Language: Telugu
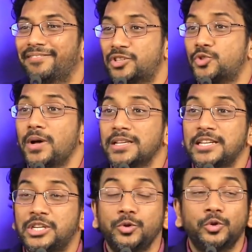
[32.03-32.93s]
విశ్వాసి
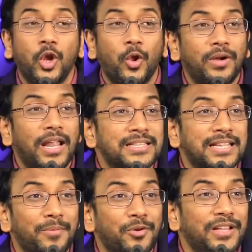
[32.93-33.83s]
జీవితంలో
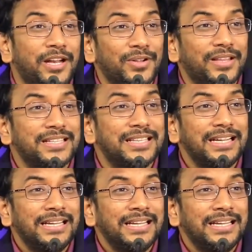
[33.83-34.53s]
ఉండాల్సిన అభివృద్ధి ఏంటో తెలుసా